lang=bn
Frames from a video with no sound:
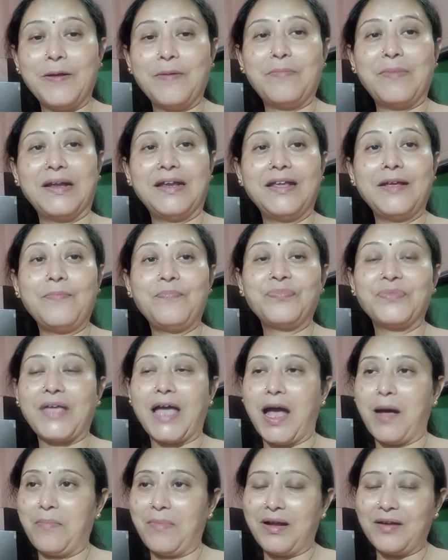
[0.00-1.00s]
মানে
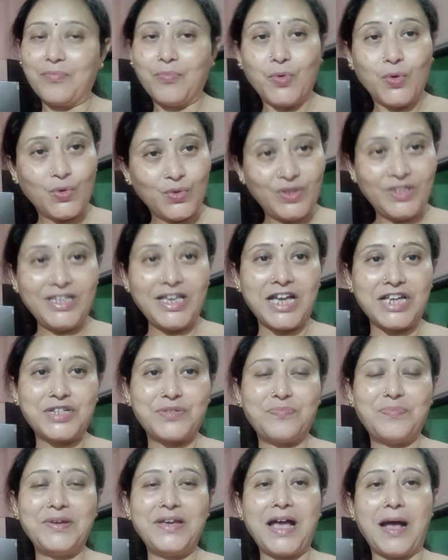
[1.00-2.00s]
আমার বৌদি
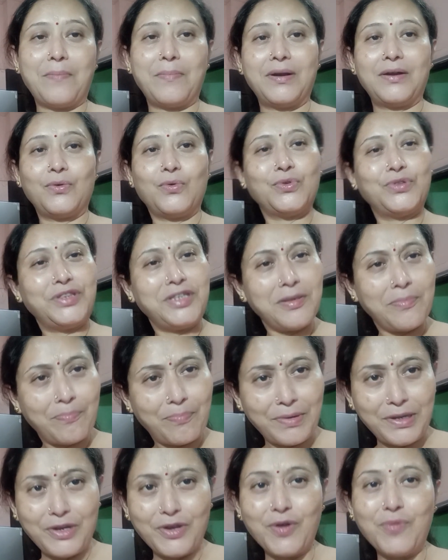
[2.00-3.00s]
আসবে আমার অতি
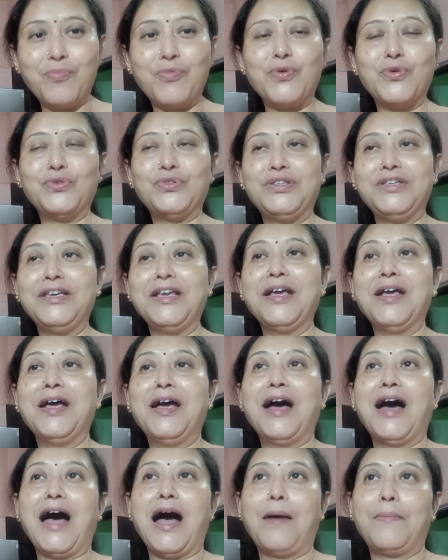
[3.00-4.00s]
প্রিয় বৌদি
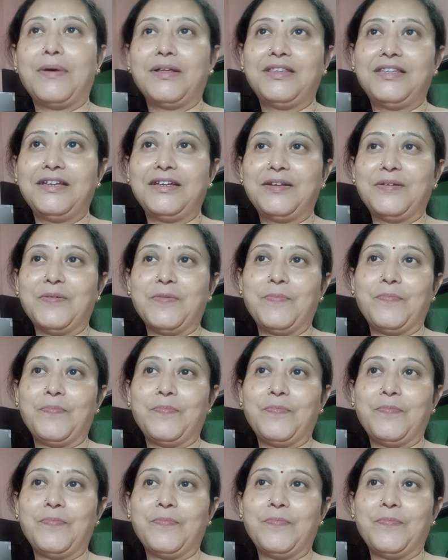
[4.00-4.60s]
আমাদের